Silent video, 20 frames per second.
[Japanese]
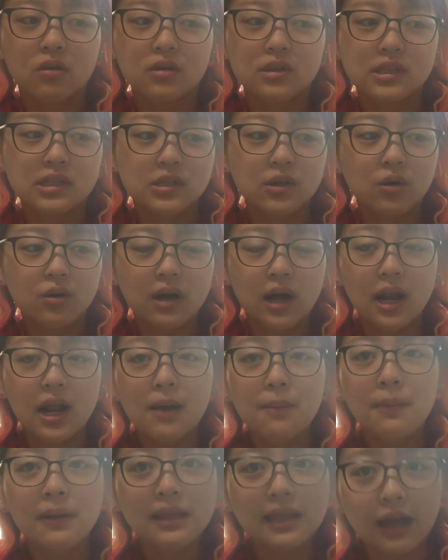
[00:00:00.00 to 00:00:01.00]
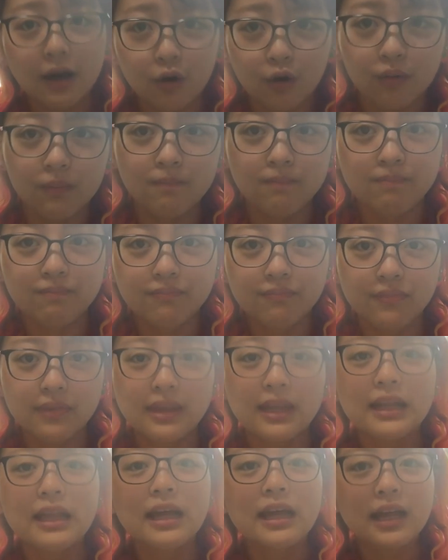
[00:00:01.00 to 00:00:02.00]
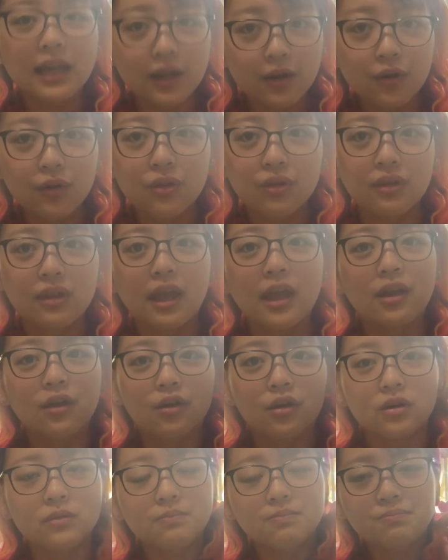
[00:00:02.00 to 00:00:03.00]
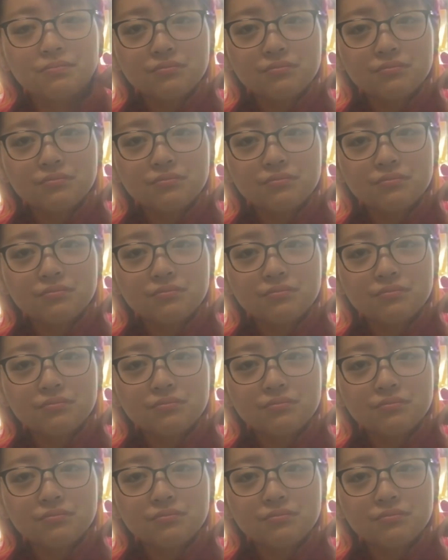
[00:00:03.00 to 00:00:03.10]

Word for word: 一応カラーバターをいただけるっていう